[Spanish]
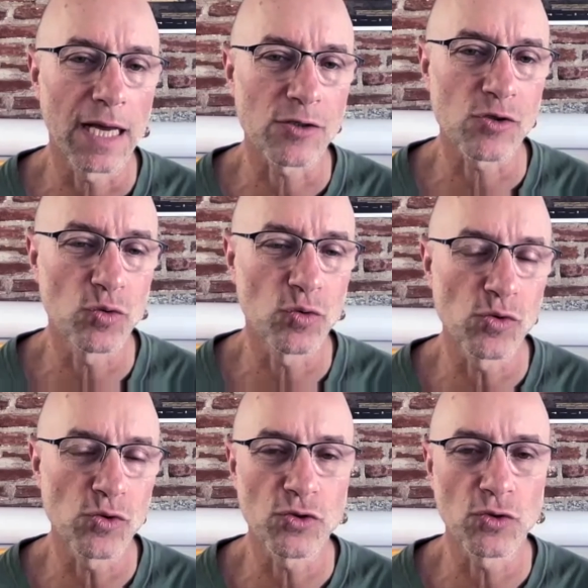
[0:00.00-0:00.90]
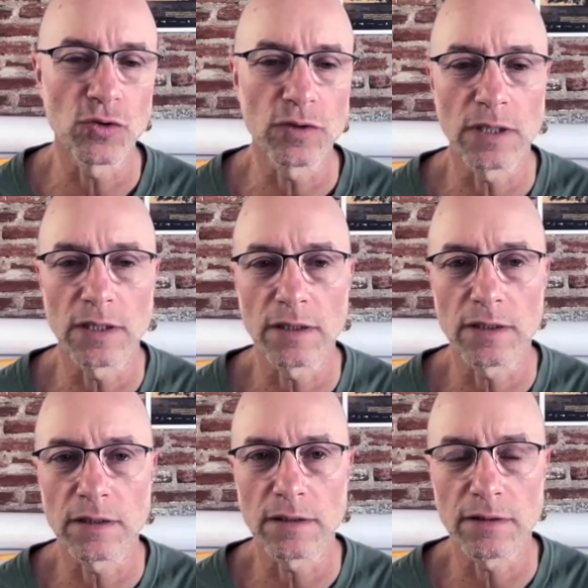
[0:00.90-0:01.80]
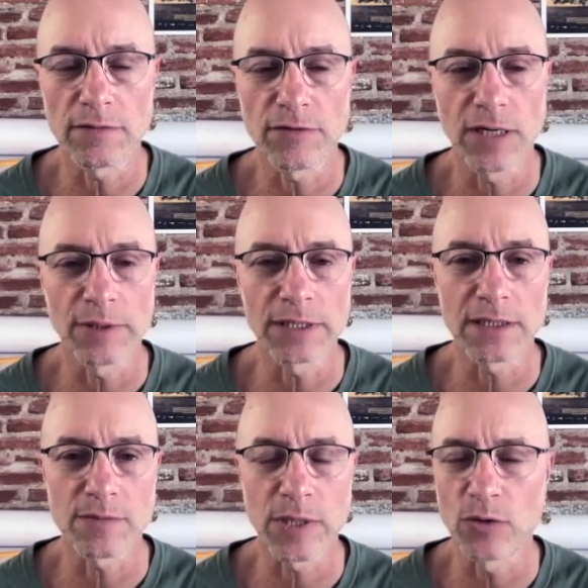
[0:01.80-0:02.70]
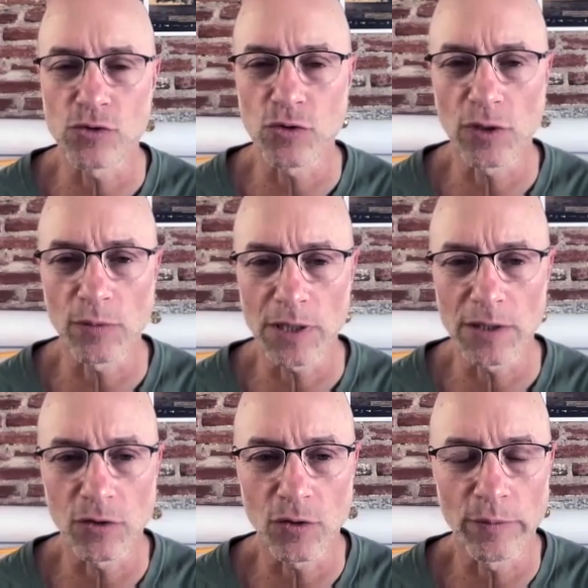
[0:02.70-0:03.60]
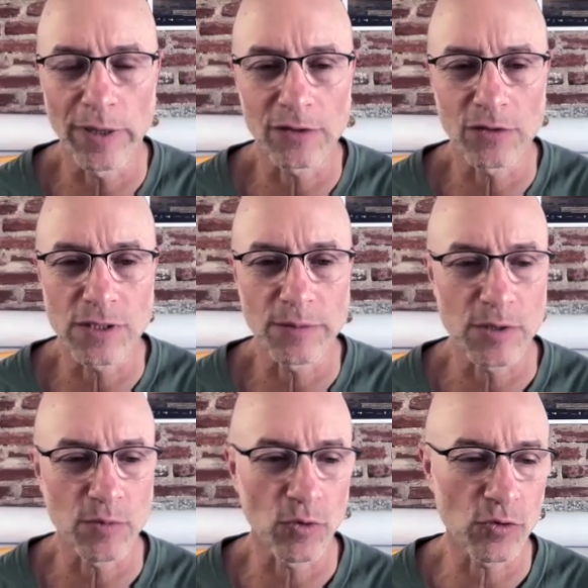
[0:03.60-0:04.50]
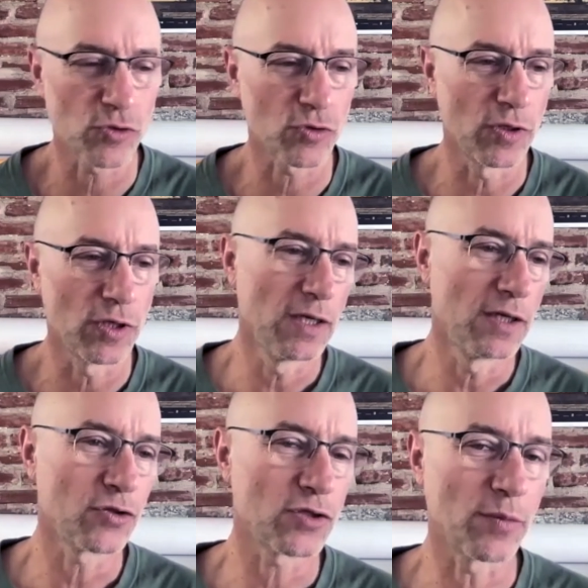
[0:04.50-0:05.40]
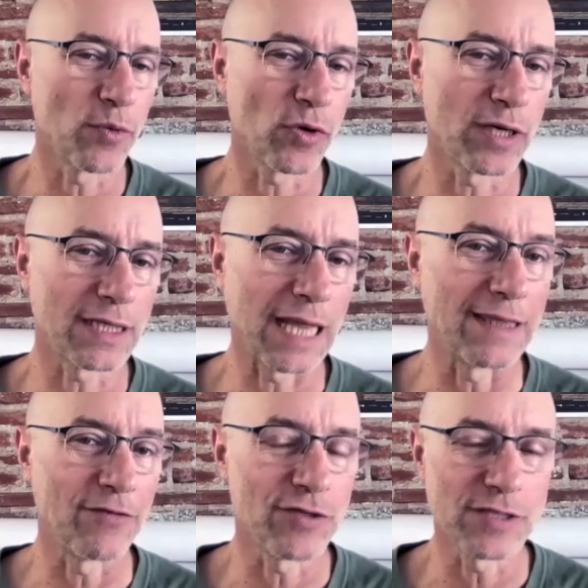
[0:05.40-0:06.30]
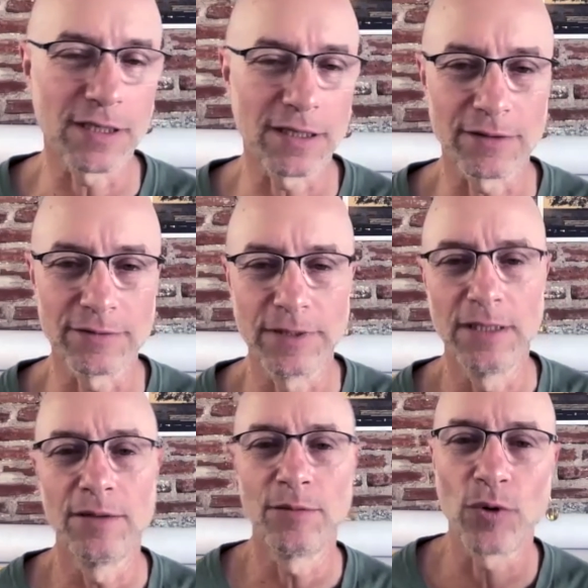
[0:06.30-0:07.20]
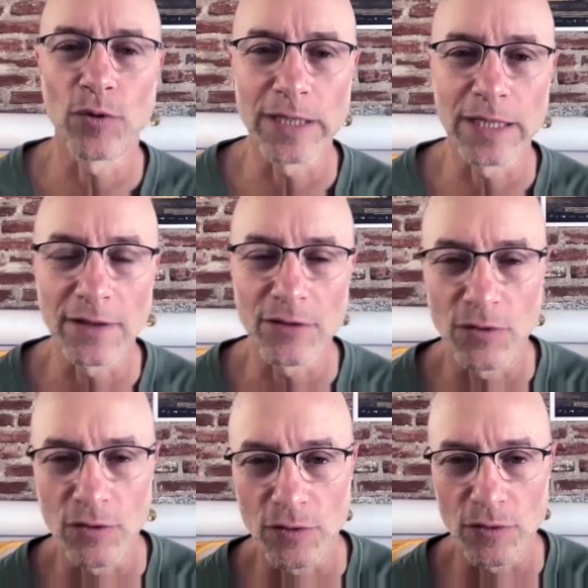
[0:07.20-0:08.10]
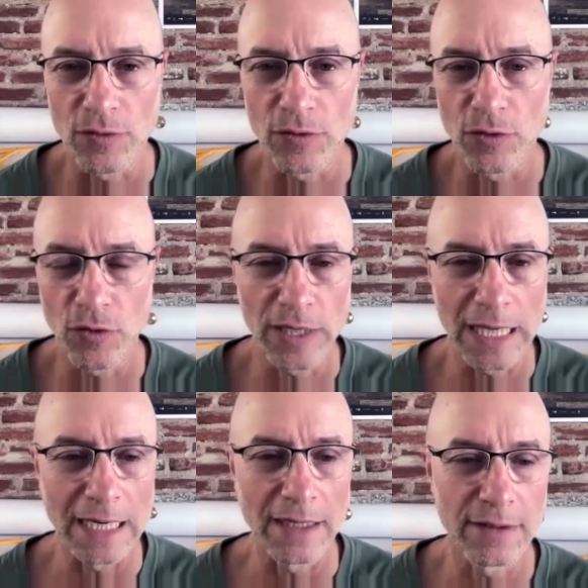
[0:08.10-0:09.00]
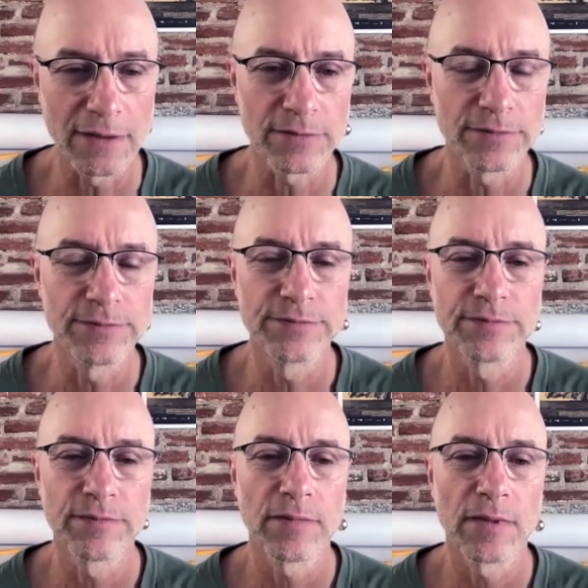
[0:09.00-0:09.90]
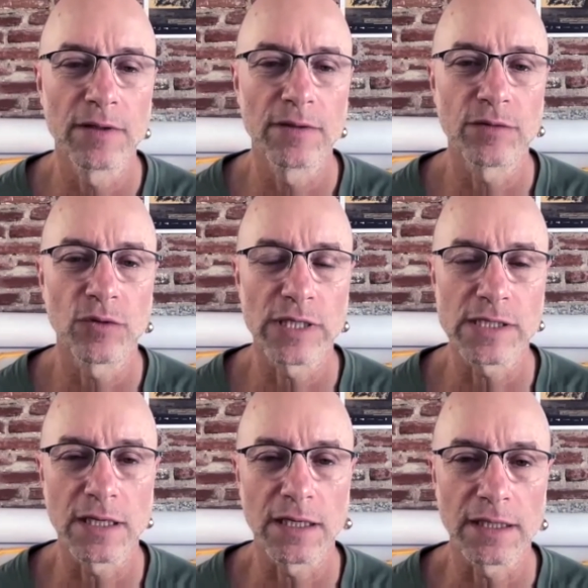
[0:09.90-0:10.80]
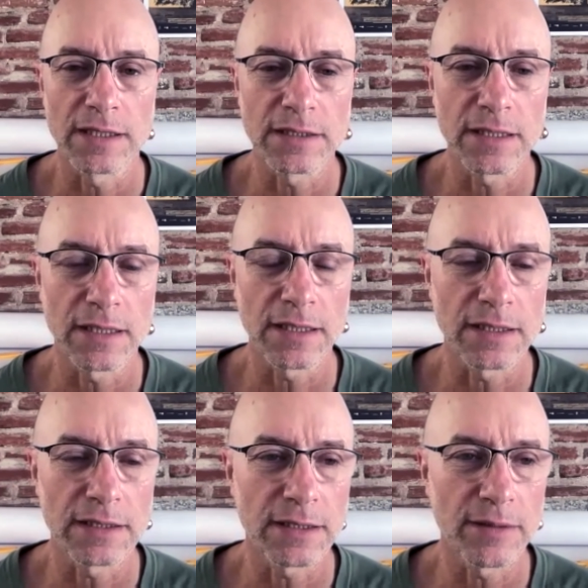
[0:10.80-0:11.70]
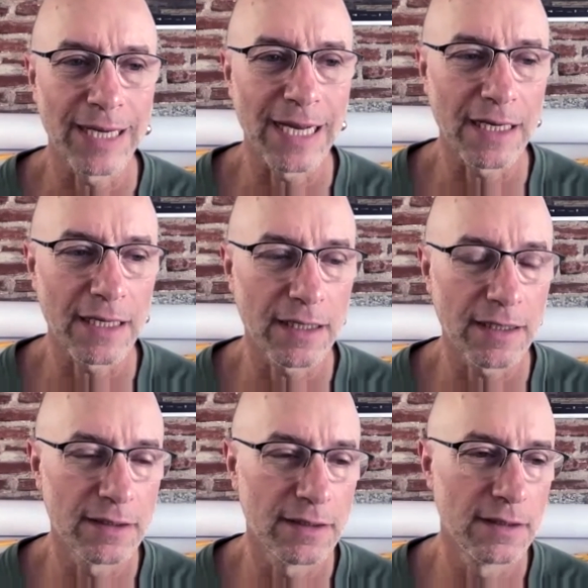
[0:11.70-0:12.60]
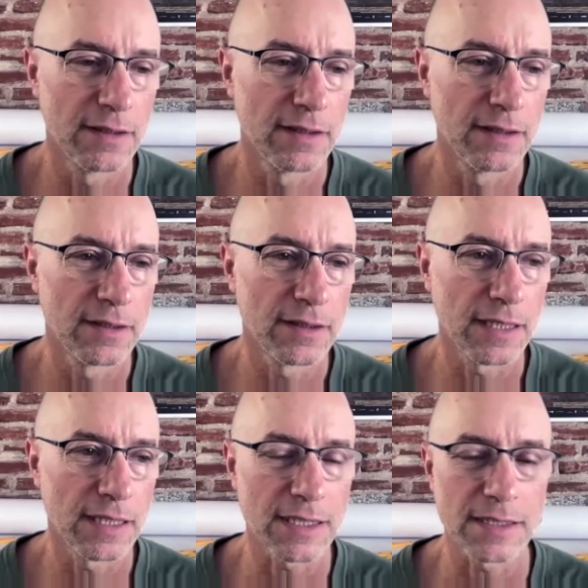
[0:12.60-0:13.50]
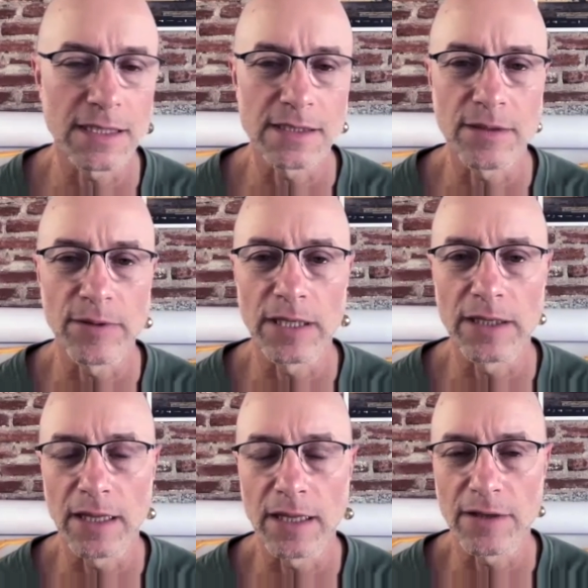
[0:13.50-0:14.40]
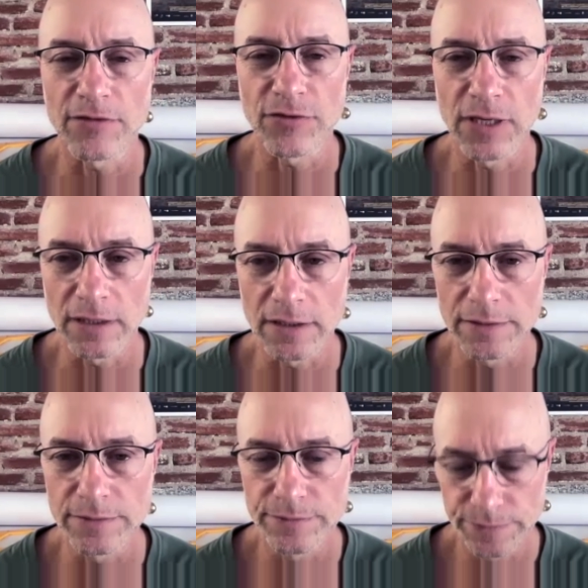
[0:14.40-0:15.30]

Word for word: a su gusto y finalmente es mi gusto también, yo comparto ese mismo gusto, entonces tampoco era tan difícil, ¿no? Proveniendo yo de él, ¿no? Con esa, esa, ese bagaje y esa sensibilidad afín,